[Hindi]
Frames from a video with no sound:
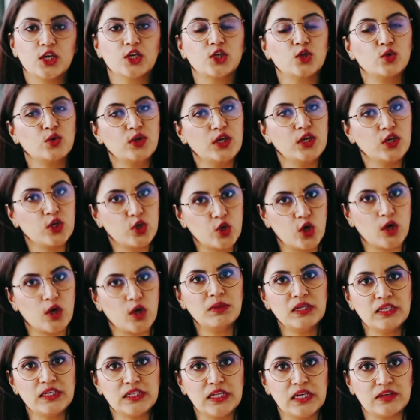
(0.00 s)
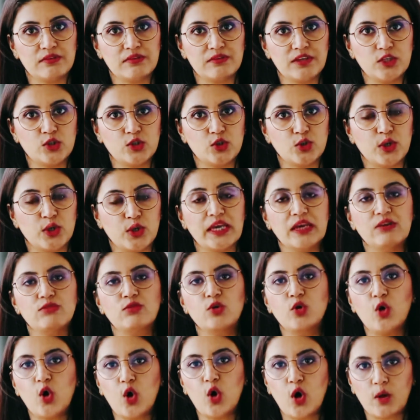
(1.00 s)
क्योंकि नॉर्मल डिलीवरी जो है
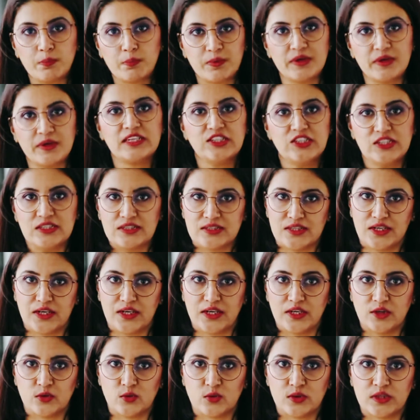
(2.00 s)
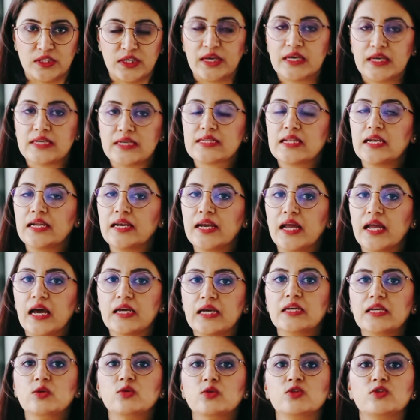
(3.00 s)
वो ऑपरेशन से नहीं होती है इसलिए ना
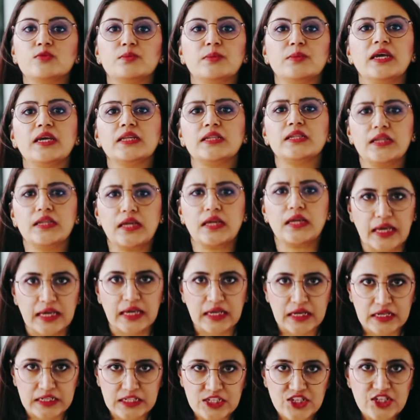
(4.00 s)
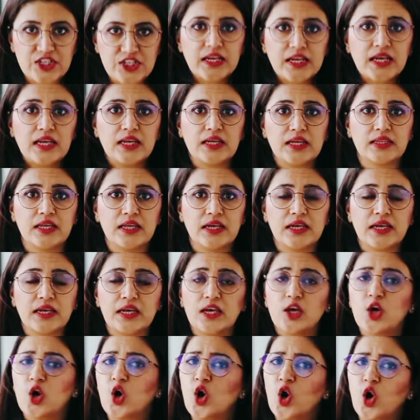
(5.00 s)
ही उसमें इतना गहरा चीरा लगता है